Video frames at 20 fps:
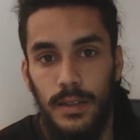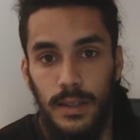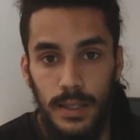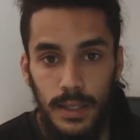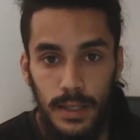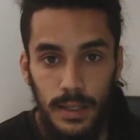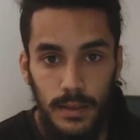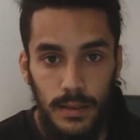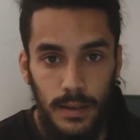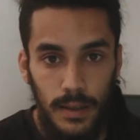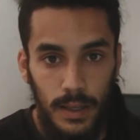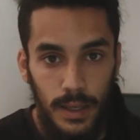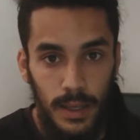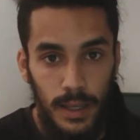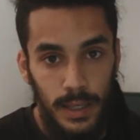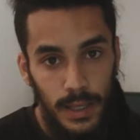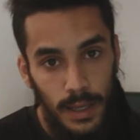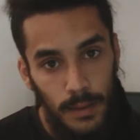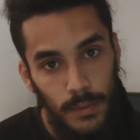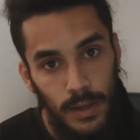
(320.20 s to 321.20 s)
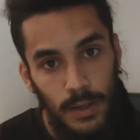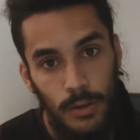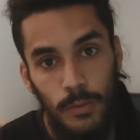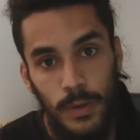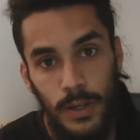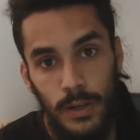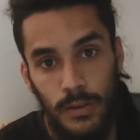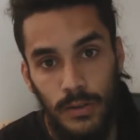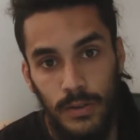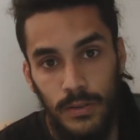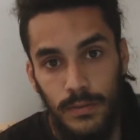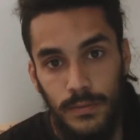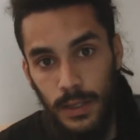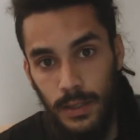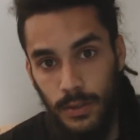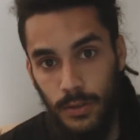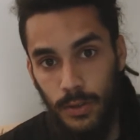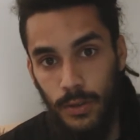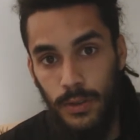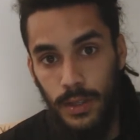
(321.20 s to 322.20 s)
y ella me iluminó.
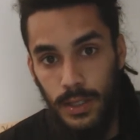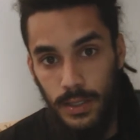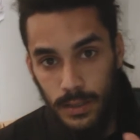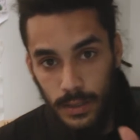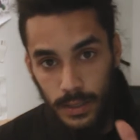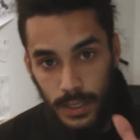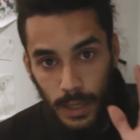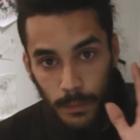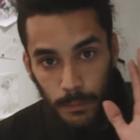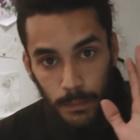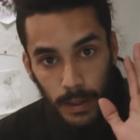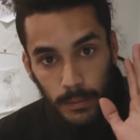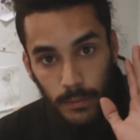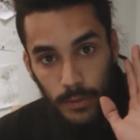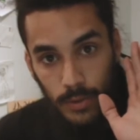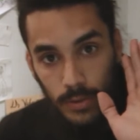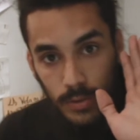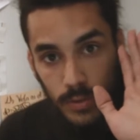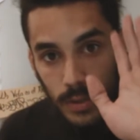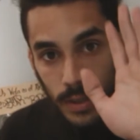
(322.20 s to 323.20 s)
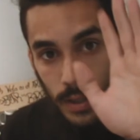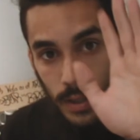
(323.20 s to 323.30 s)
Entonces tapamos